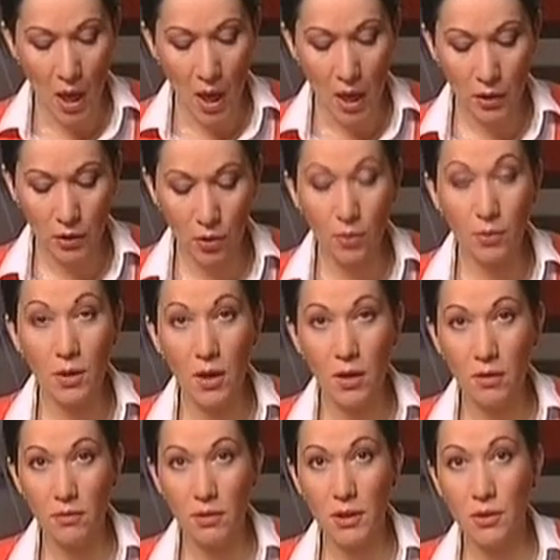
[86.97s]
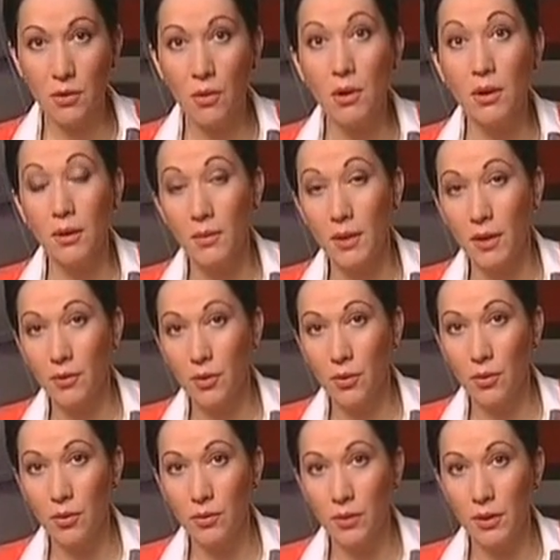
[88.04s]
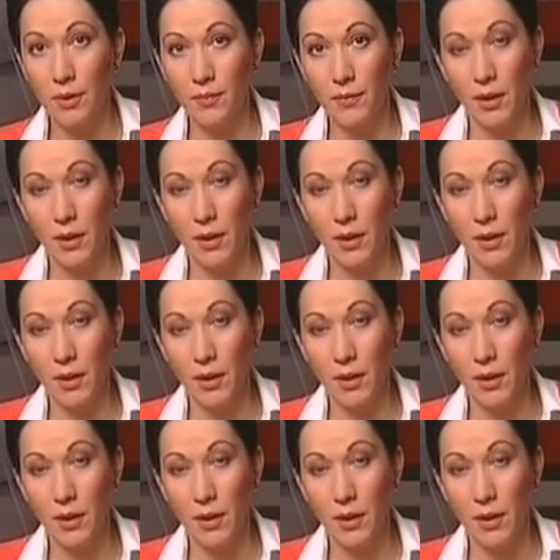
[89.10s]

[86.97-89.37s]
О том, во сколько мировой культуре